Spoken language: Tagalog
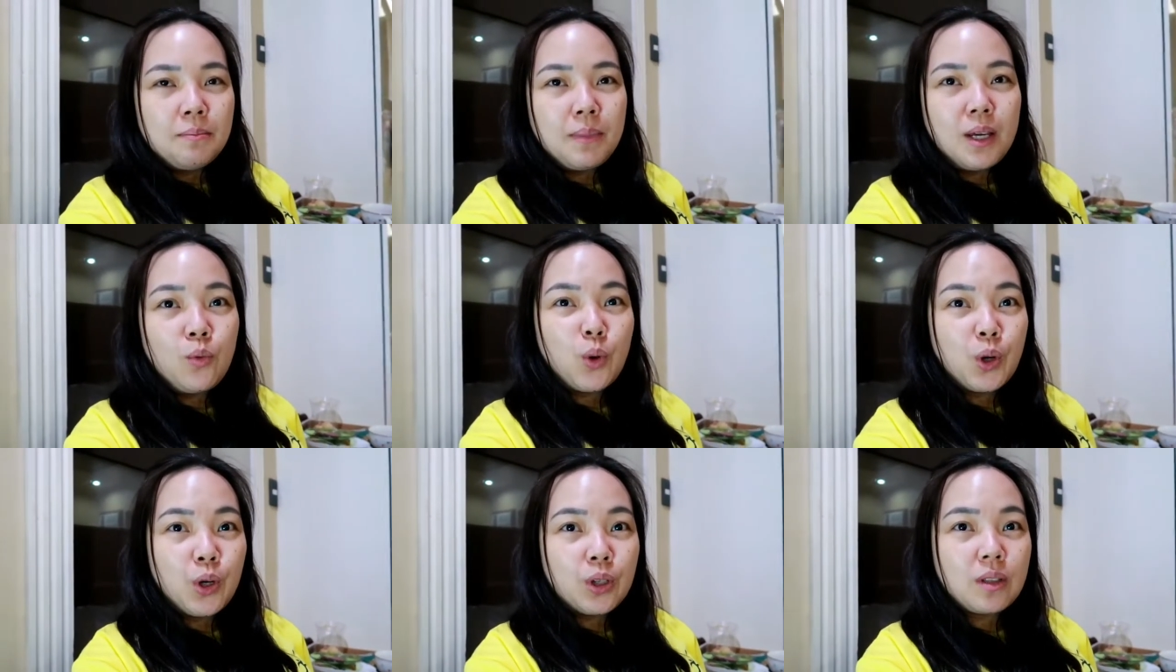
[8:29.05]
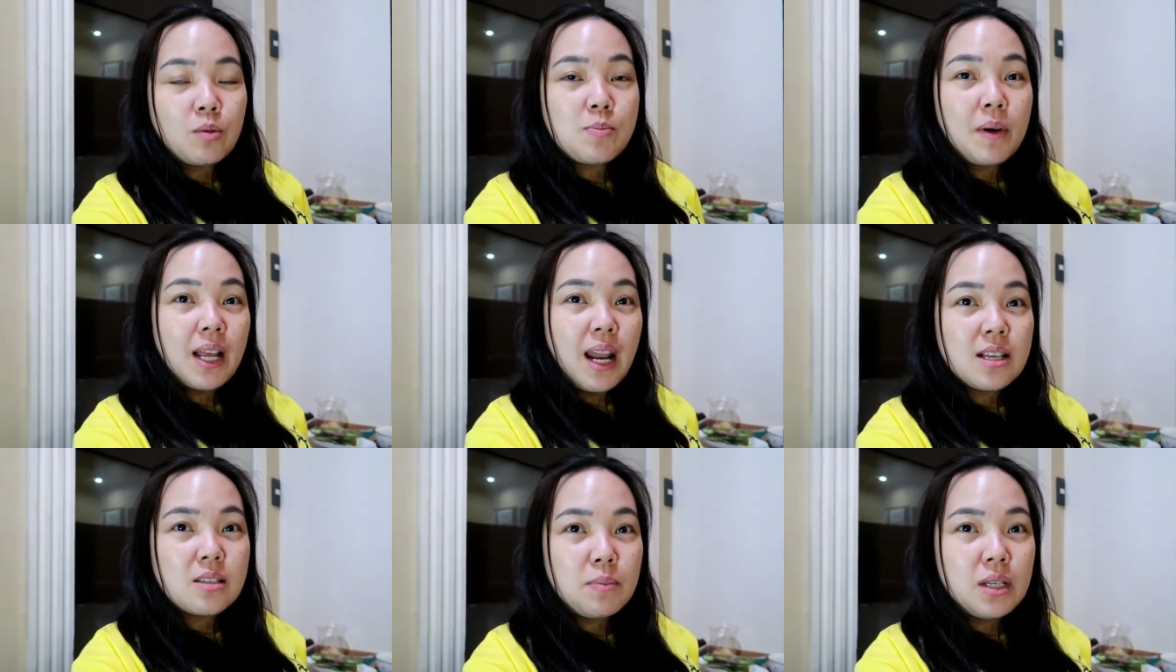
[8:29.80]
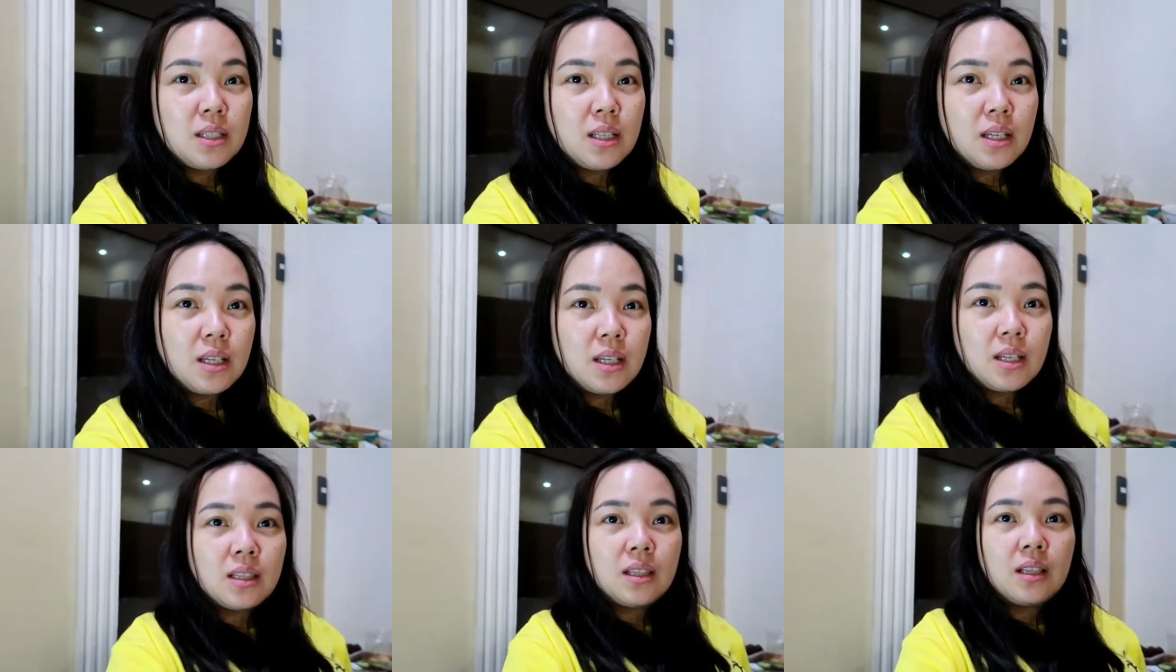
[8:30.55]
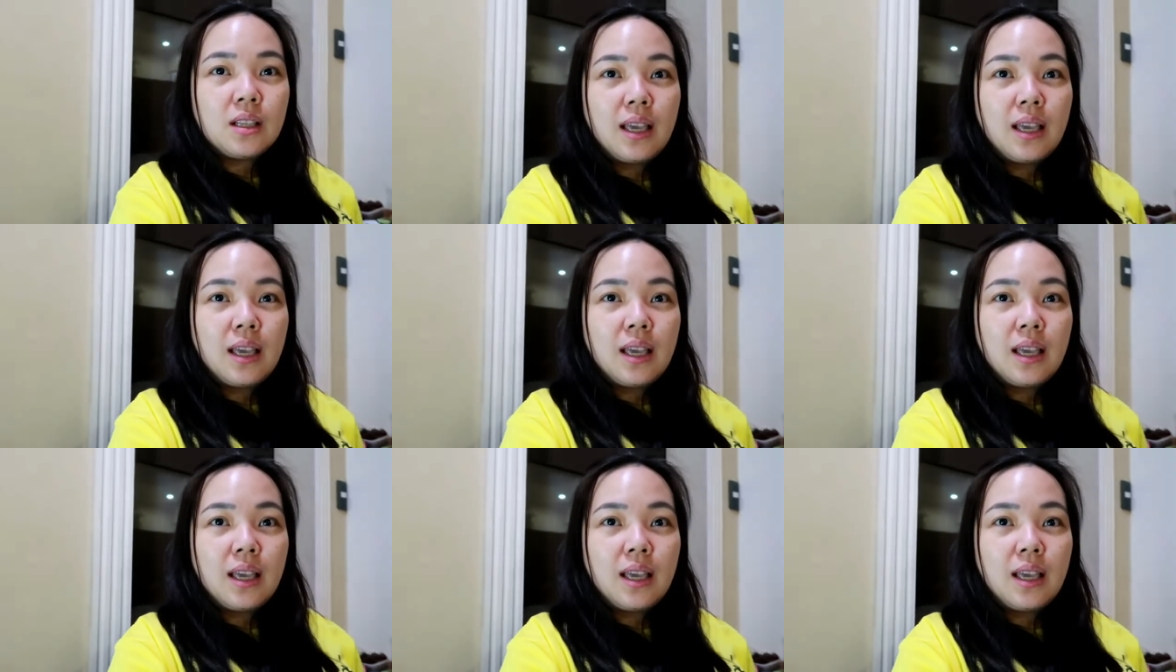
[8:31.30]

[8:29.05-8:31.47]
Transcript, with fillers: may work, tapos mga last minute